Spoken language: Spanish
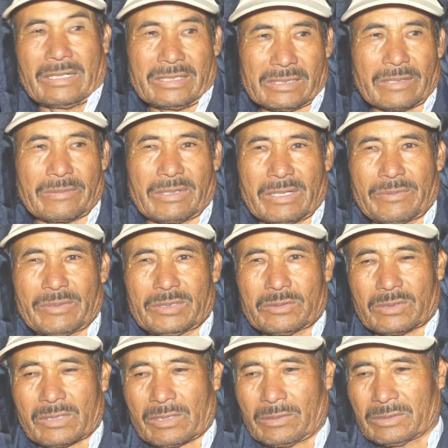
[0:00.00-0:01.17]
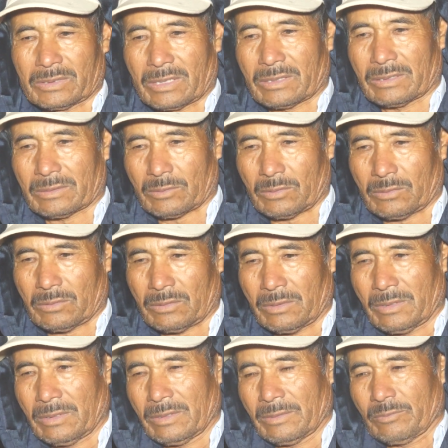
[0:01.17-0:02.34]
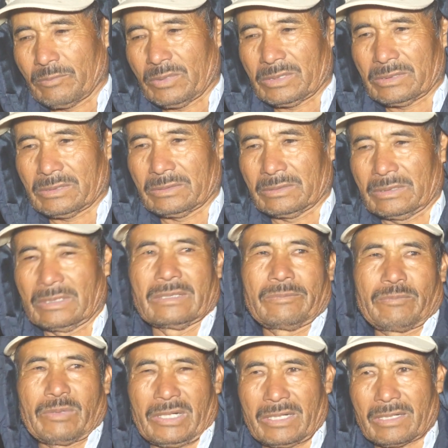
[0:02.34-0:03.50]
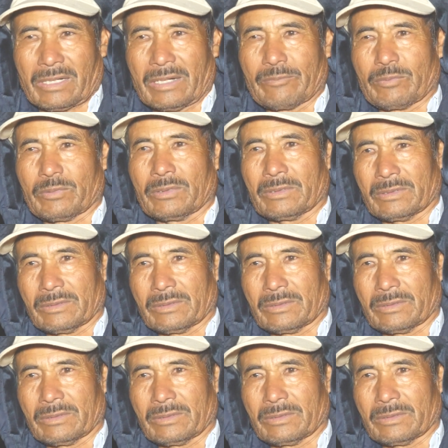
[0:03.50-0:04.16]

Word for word: a, este beneficio que concierne todo pues, eh, para el campo.